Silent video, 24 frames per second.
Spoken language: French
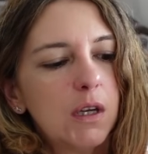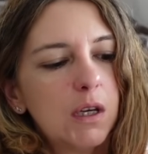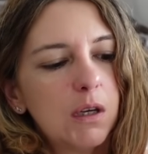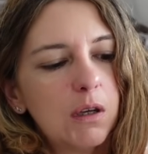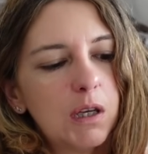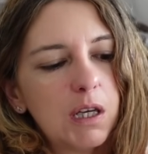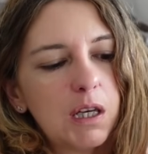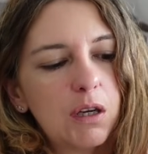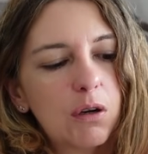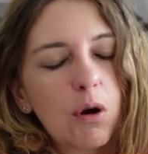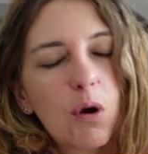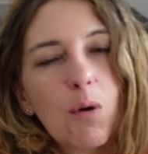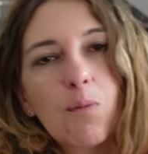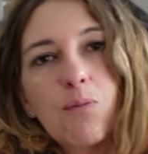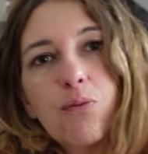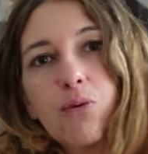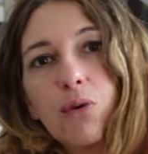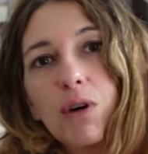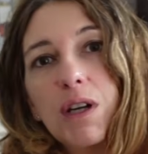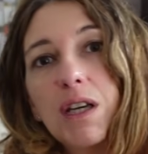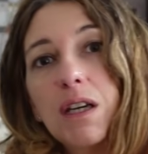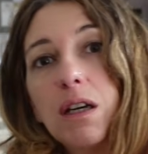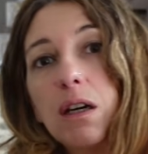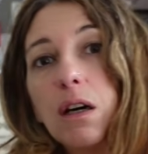Et
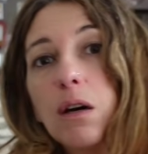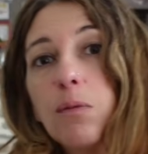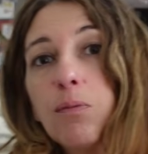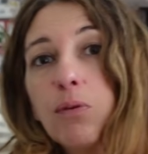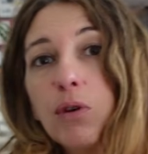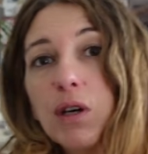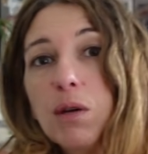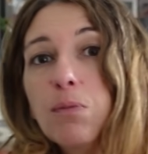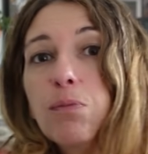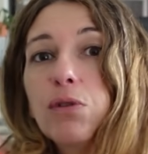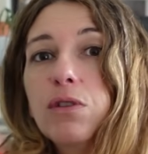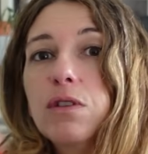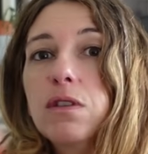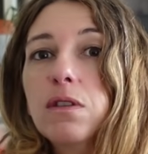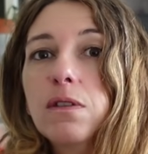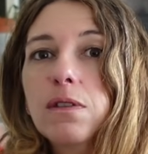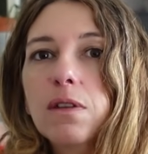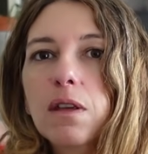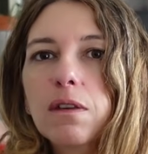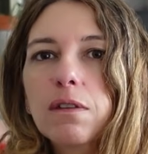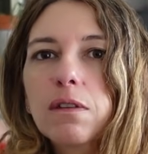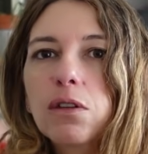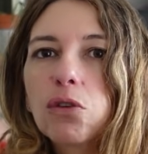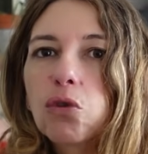pour, les, pour les petits,
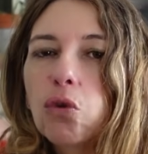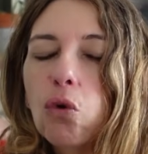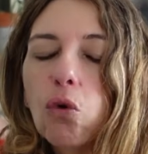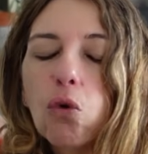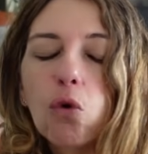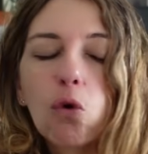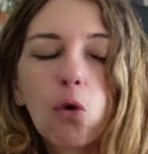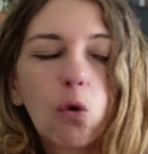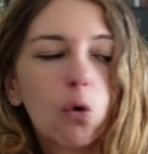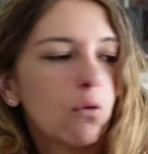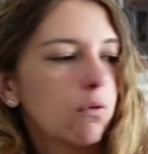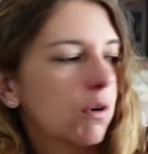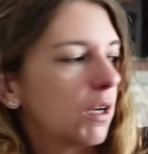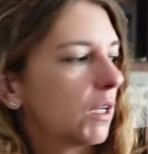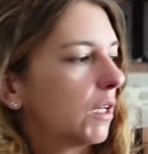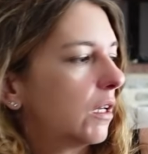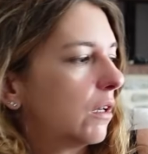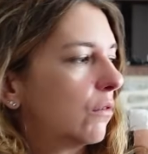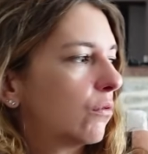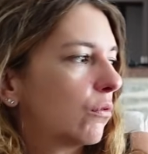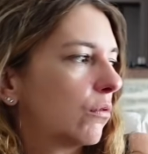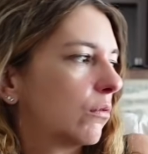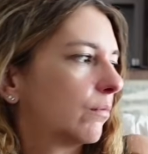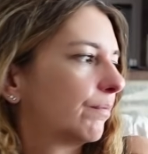ça, c'est trop gros, vous
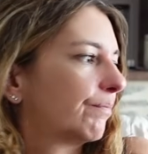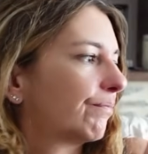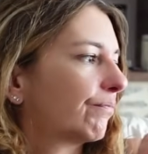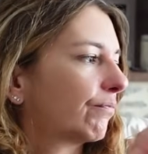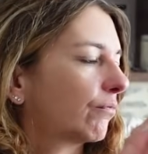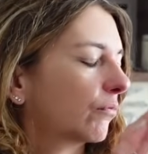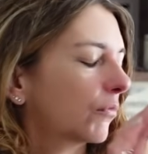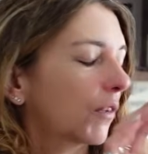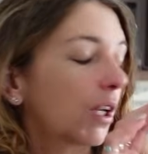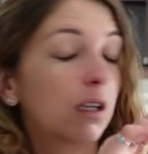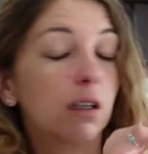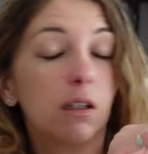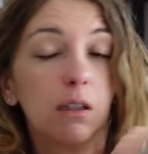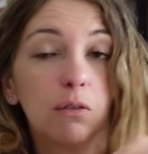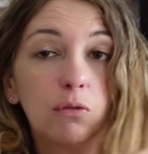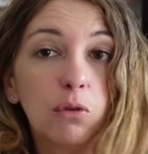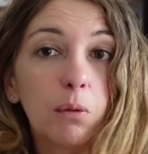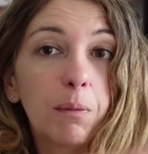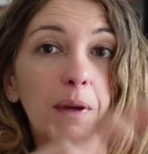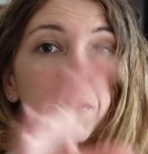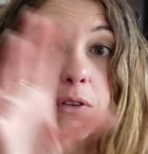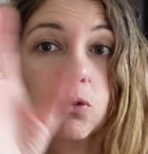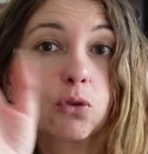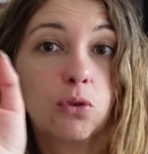voyez. Ils
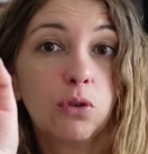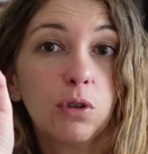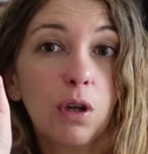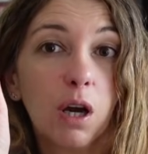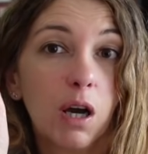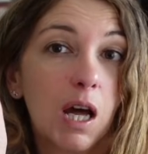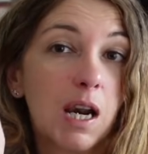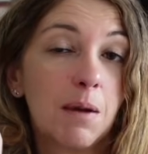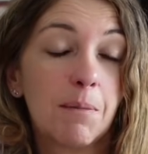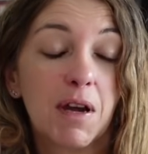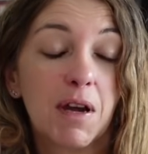vont mettre une heure à le